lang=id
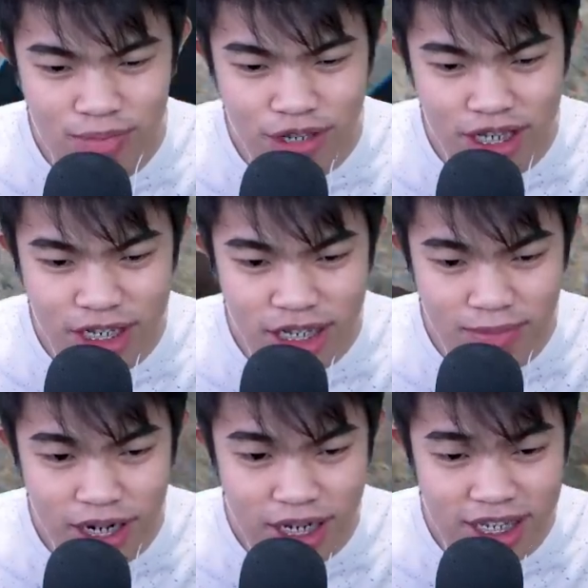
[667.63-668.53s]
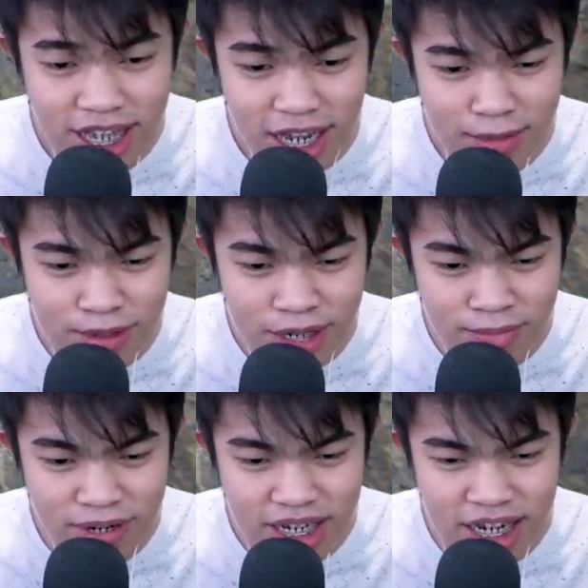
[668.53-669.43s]
punya setup dan kita akan
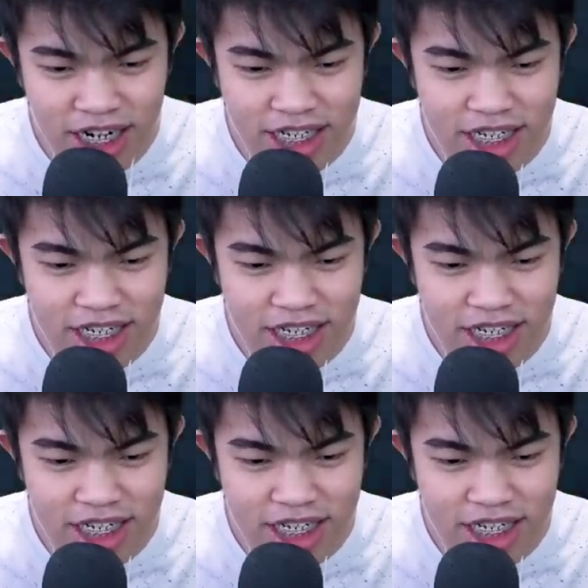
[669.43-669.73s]
memberikan